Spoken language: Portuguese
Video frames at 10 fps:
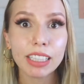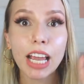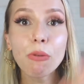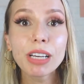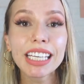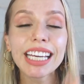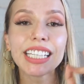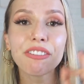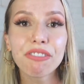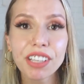tem um guia
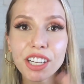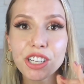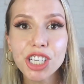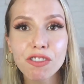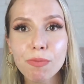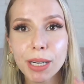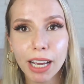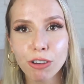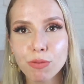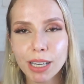definitivo para
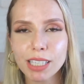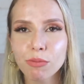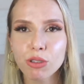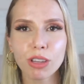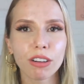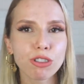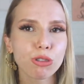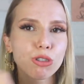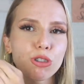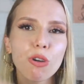ganho de massa muscular, onde
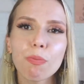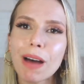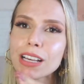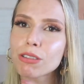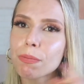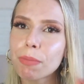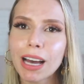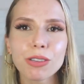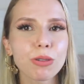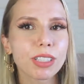eu te dou passo a
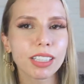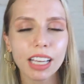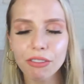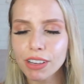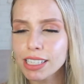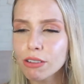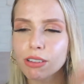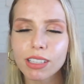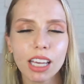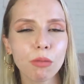passo o que você tem que fazer,
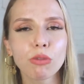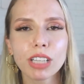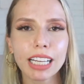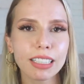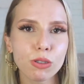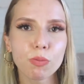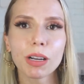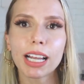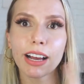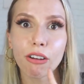o que você tem que mudar, tá
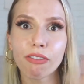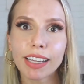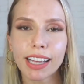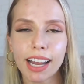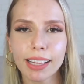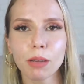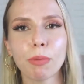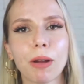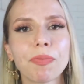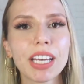super legal, vai estar tá lá
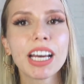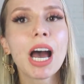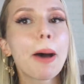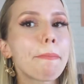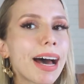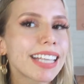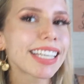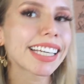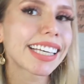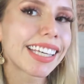também. Mas
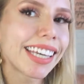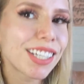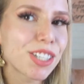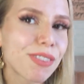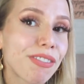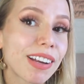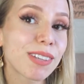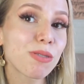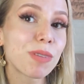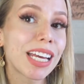aqui a gente vai falar
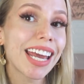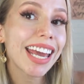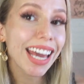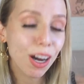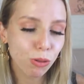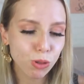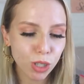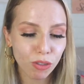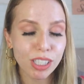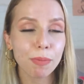sobre erros, o
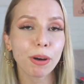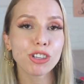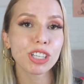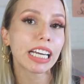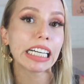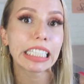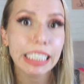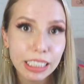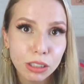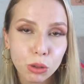que você pode estar
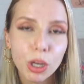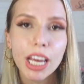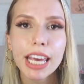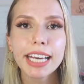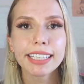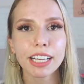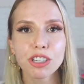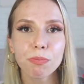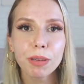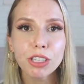errando e que está
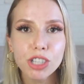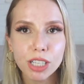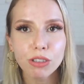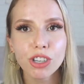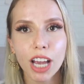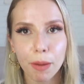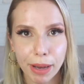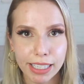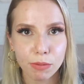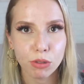te impedindo de ganhar
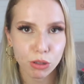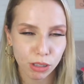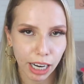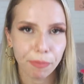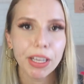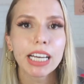massa muscular.